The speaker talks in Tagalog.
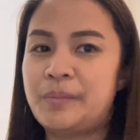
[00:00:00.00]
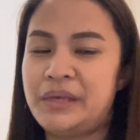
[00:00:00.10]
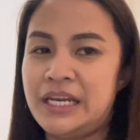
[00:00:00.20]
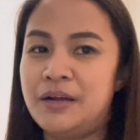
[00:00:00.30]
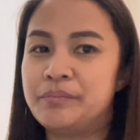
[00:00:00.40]

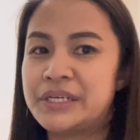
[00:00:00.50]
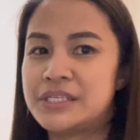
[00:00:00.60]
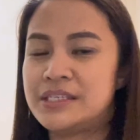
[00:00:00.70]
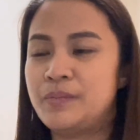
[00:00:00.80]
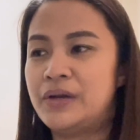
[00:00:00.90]
bilang
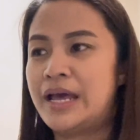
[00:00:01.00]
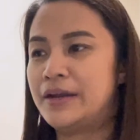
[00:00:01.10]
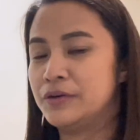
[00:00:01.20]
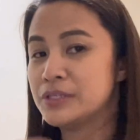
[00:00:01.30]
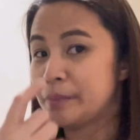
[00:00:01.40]
pagsisimula,
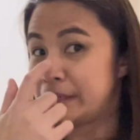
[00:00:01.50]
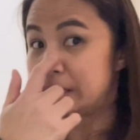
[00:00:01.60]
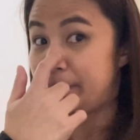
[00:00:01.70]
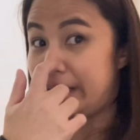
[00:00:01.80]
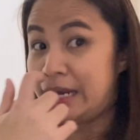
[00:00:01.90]
no?
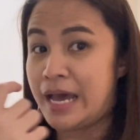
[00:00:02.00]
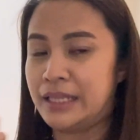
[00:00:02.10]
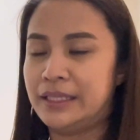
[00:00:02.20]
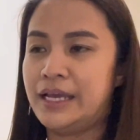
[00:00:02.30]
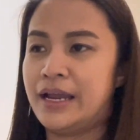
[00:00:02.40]
Sabay-sabay
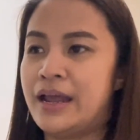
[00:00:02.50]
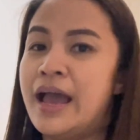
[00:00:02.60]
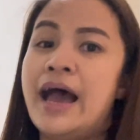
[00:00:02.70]
lahat yan.